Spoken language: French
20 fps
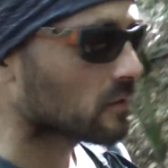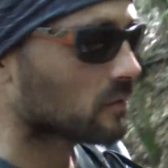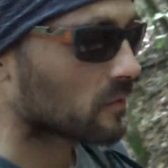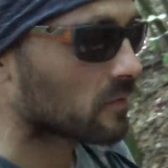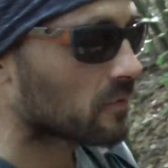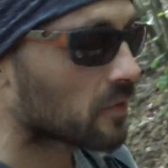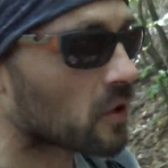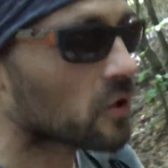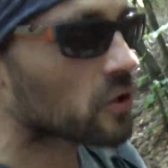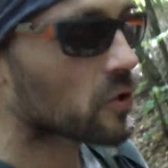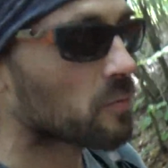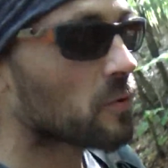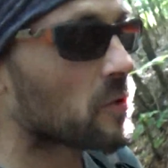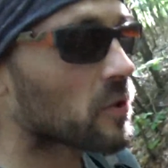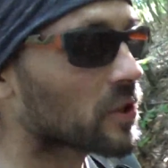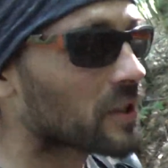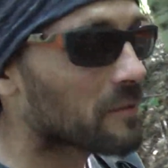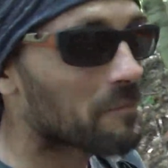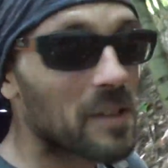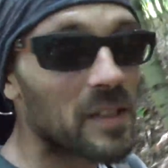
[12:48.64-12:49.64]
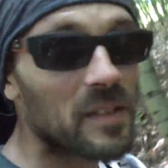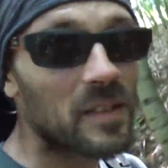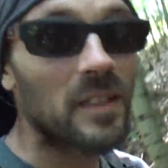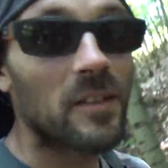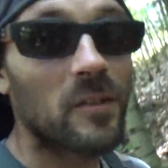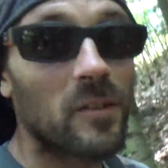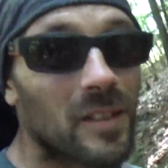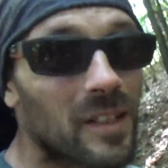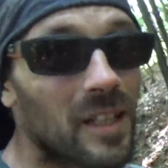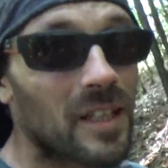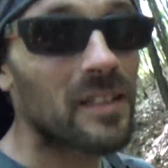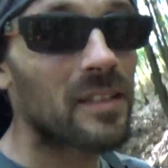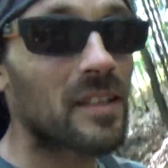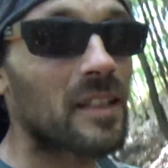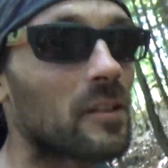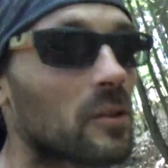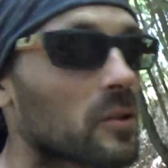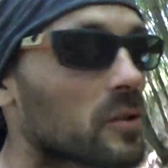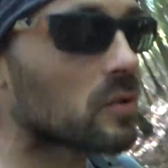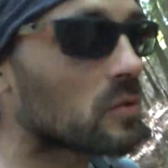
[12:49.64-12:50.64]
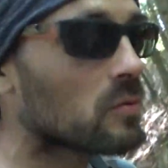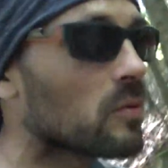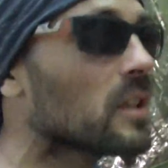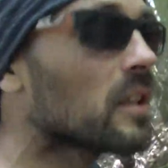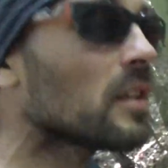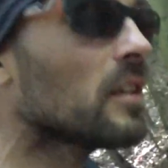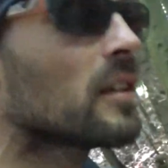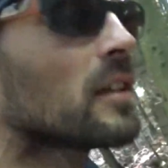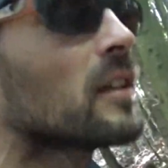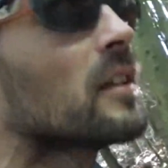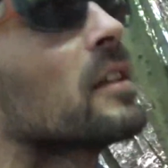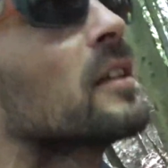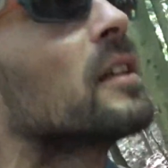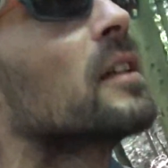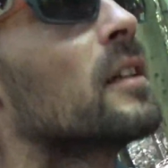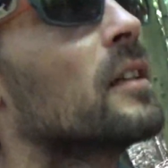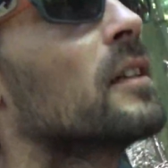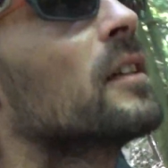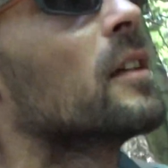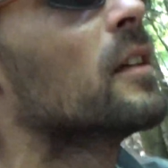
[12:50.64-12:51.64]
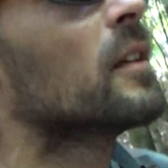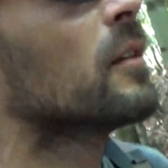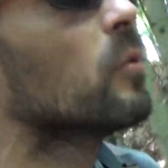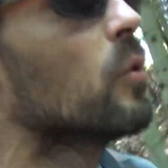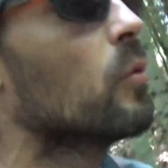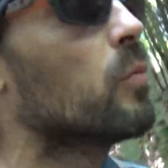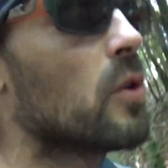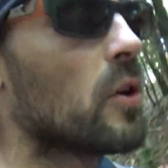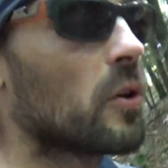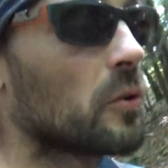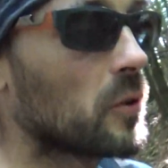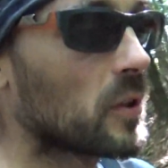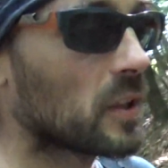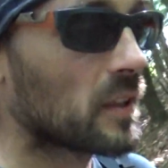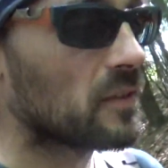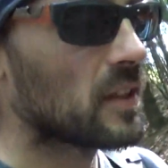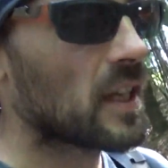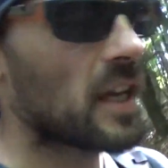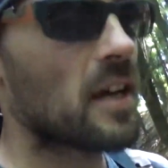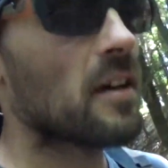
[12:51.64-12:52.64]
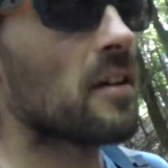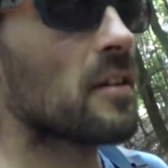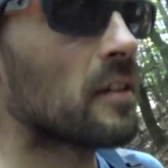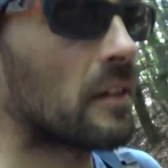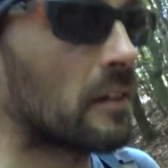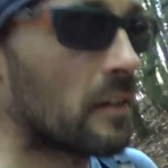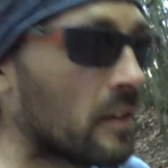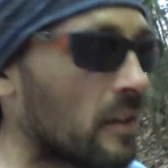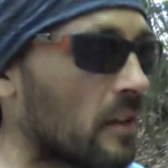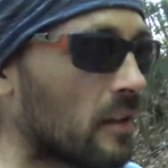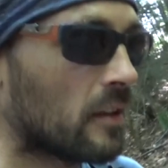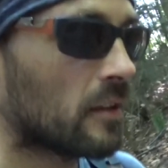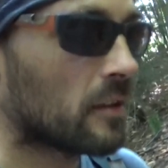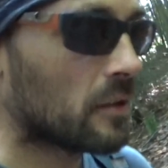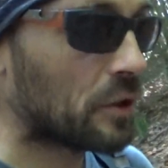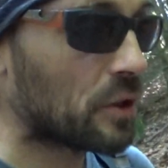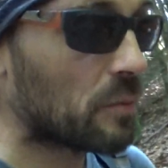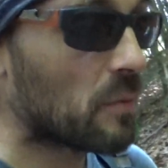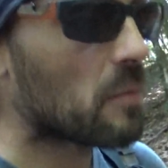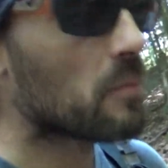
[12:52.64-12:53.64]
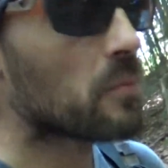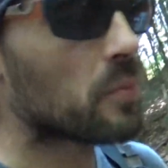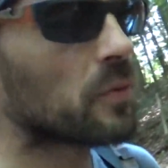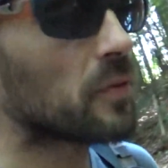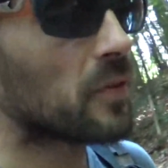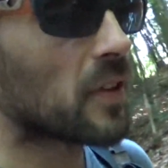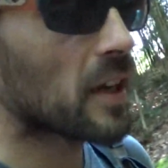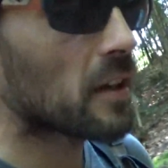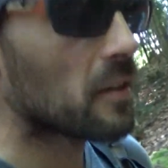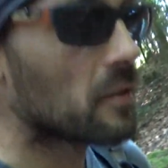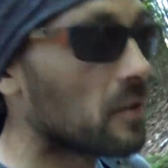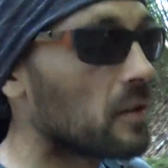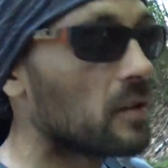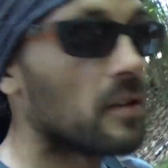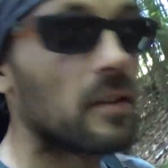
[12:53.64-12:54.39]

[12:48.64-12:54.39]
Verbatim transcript: Franchement, j'ai passé une excellente nuit au bord de rivière. J'ai même pu faire euh,